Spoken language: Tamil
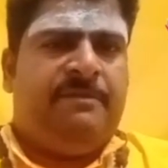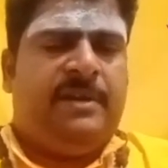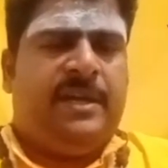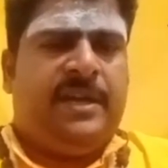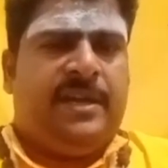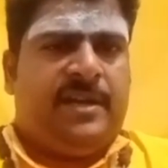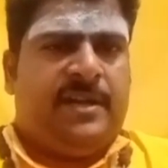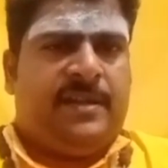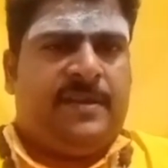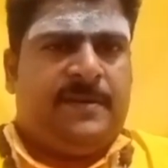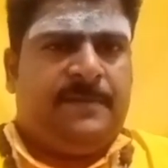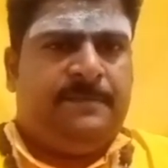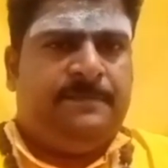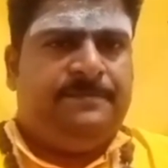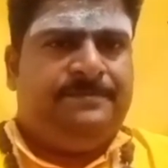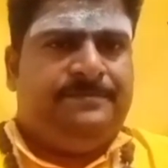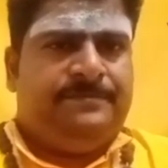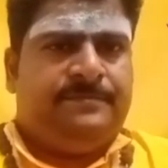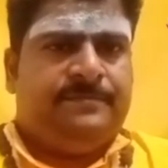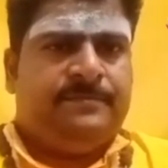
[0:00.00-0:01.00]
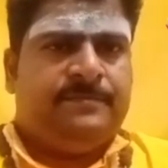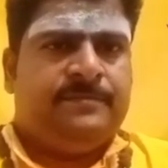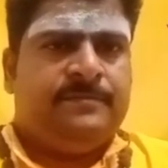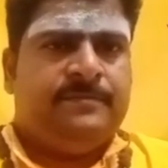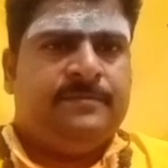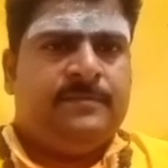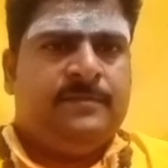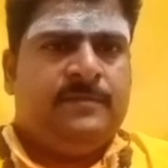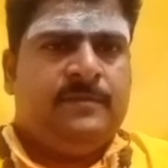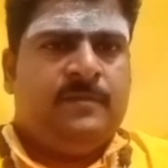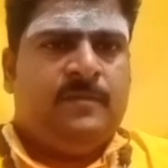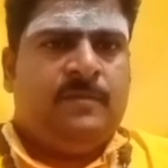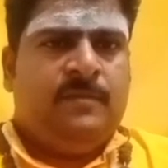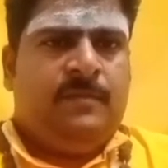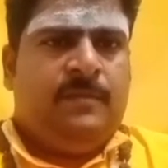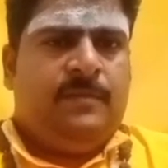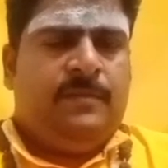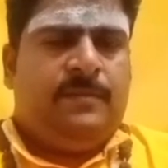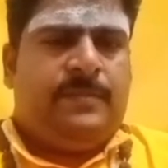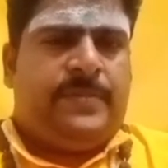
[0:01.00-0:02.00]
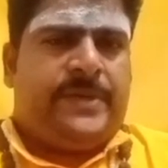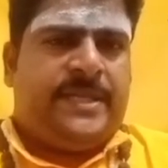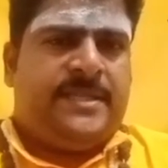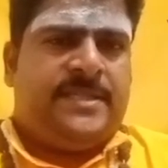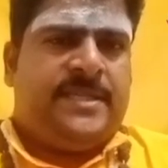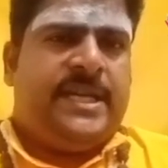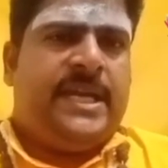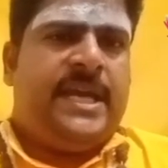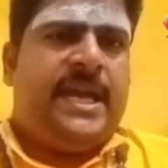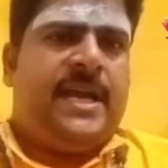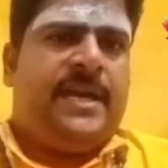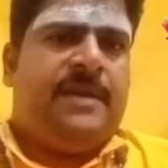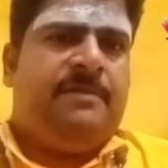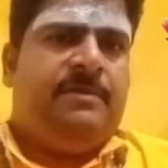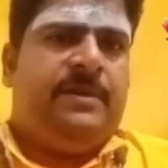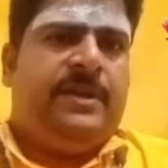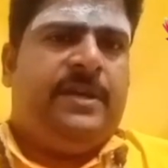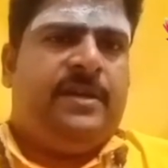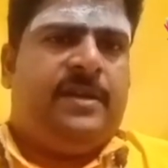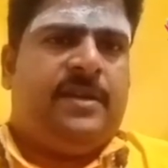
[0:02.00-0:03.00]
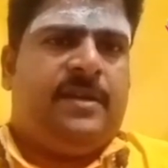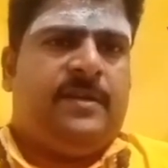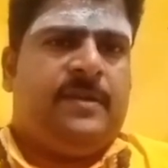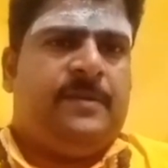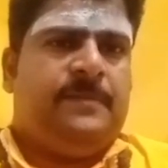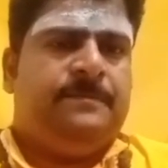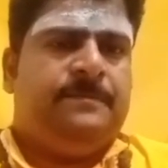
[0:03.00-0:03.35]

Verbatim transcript: விடுகின்றது பிரச்சனையாகி விடுகின்றது